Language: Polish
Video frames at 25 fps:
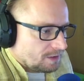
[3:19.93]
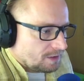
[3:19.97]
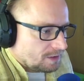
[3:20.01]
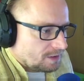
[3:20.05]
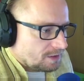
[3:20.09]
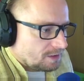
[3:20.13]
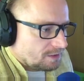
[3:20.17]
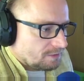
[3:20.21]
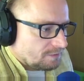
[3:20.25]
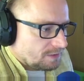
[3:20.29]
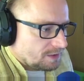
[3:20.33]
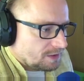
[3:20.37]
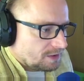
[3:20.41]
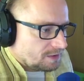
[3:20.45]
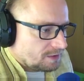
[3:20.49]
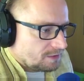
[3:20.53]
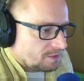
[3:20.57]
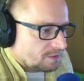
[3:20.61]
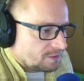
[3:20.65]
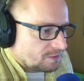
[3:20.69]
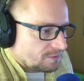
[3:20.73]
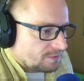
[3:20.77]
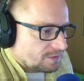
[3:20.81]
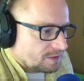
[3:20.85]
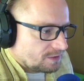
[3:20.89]
Kiedy wejdę
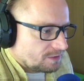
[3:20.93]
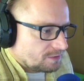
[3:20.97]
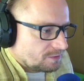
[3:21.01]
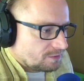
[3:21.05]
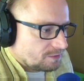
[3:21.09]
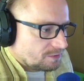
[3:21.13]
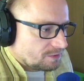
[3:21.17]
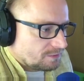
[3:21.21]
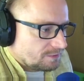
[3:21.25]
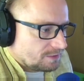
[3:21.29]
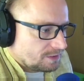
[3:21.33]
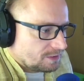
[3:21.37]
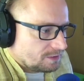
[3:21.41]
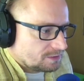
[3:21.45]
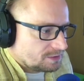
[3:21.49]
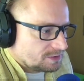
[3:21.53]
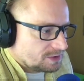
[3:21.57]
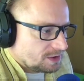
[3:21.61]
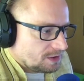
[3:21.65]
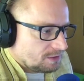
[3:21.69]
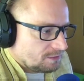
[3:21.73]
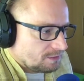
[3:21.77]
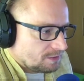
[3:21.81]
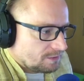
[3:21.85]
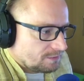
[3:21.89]
do swojego duchowego
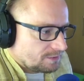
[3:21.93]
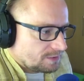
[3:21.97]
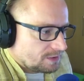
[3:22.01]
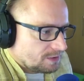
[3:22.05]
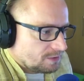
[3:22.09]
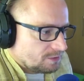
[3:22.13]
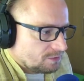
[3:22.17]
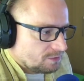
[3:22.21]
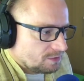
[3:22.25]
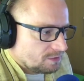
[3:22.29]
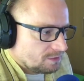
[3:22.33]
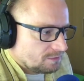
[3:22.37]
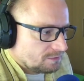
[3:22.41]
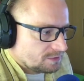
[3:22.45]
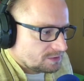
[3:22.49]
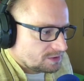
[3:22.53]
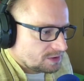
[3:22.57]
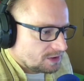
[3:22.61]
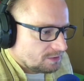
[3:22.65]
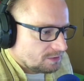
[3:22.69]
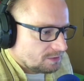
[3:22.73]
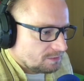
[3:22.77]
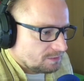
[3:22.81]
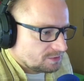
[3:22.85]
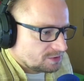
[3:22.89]
ciała, wtedy duchowe
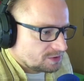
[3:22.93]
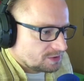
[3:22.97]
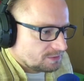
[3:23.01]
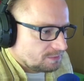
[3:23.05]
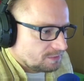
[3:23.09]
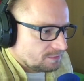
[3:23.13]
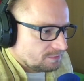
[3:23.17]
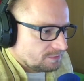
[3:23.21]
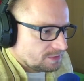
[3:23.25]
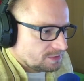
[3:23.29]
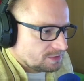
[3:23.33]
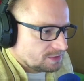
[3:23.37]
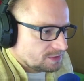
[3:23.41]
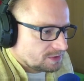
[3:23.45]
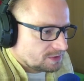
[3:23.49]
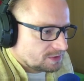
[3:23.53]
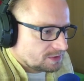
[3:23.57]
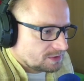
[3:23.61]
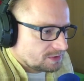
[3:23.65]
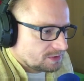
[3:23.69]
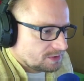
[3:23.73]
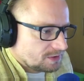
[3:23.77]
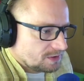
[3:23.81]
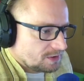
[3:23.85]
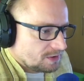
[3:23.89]
ciało może
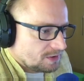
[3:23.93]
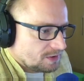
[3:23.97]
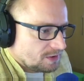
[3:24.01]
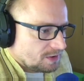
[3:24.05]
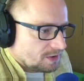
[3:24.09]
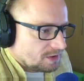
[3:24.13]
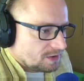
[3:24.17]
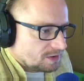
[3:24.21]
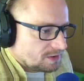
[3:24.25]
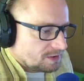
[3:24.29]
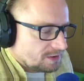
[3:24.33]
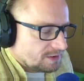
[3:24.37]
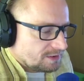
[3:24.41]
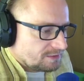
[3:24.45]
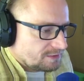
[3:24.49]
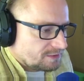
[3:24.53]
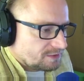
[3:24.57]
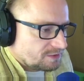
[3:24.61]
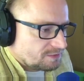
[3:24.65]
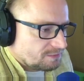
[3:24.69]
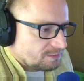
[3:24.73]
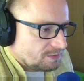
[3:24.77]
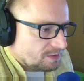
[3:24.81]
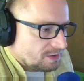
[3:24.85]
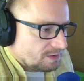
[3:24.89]
powiedzieć, Ty
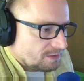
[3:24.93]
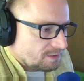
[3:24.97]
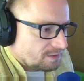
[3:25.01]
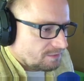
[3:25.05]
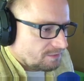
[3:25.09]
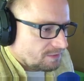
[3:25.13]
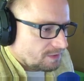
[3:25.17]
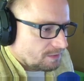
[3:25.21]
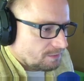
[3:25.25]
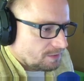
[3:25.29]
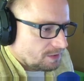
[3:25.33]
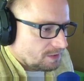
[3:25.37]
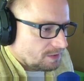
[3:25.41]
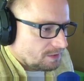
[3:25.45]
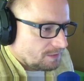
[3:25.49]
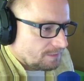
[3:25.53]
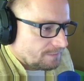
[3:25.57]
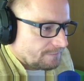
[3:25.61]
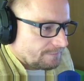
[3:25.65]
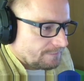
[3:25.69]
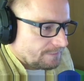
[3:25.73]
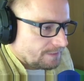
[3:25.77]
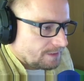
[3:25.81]
jesteś moja swamini.